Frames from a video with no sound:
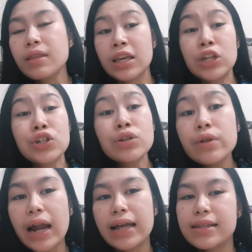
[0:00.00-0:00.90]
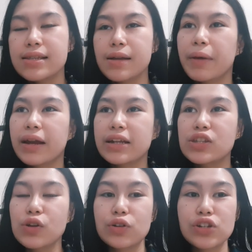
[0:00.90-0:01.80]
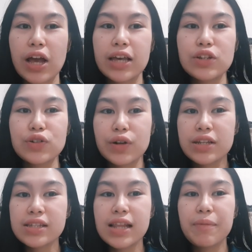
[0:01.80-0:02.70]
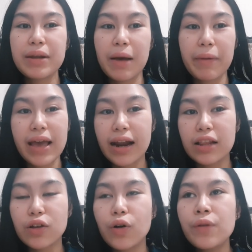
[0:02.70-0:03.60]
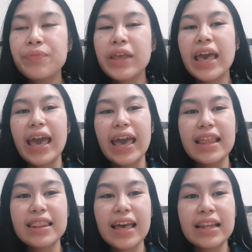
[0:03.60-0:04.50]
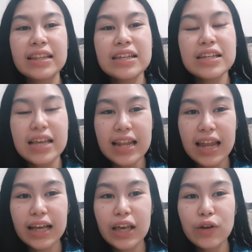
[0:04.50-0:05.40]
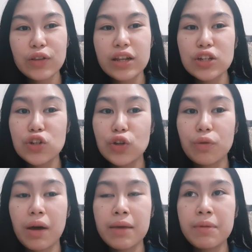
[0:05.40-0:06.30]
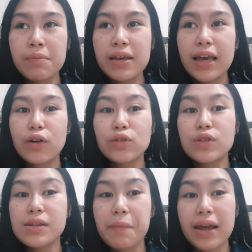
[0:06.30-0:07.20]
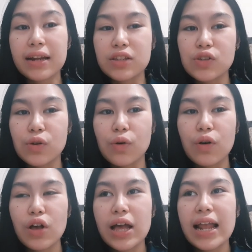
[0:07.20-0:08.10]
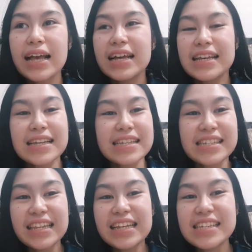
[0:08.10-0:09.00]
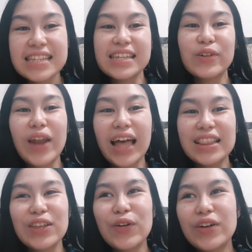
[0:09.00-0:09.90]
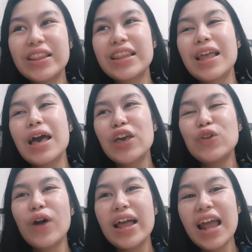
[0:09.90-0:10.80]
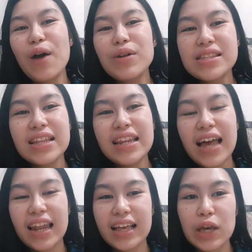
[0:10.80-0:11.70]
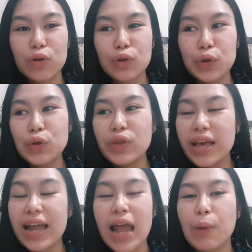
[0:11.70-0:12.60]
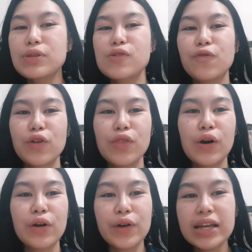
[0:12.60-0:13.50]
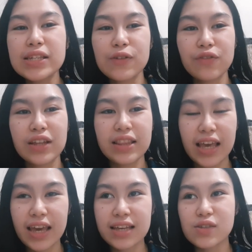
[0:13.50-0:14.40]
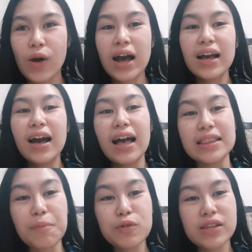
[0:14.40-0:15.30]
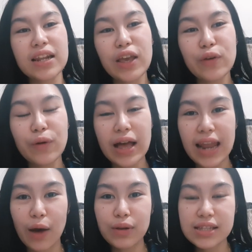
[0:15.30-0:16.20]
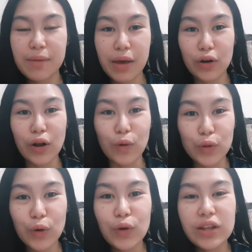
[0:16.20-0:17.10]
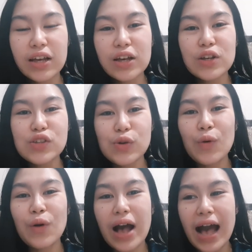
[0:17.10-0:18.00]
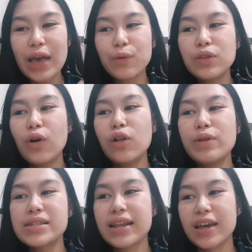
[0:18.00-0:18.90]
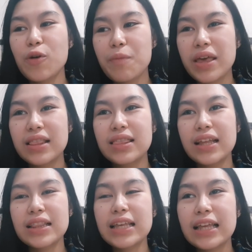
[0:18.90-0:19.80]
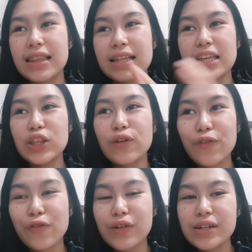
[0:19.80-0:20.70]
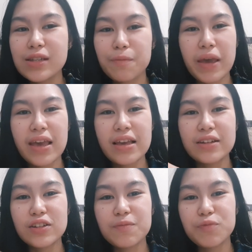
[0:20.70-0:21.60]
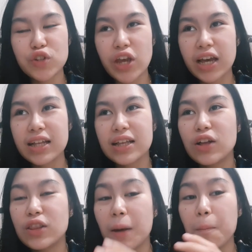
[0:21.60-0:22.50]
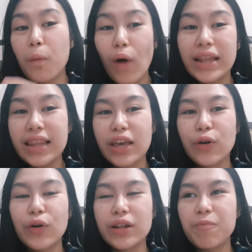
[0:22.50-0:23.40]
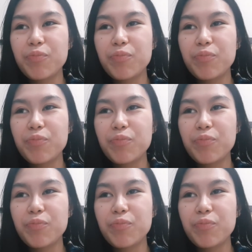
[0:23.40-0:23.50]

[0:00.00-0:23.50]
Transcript: insurance ng parents ko, tsaka insurance na binabayaran ko. And then, ilalagay ko na rin dun yung mga ibibigay ko dun sa parents ko. Sinisiksik ko lahat yon Yung allowance na nilalagay ko dun, yun na allowance ko for the rest of the day. So, hanggang katapusan na yung allowance na meron ako dun. So, I would always recommend that, that in your first pay check ng buwan na yon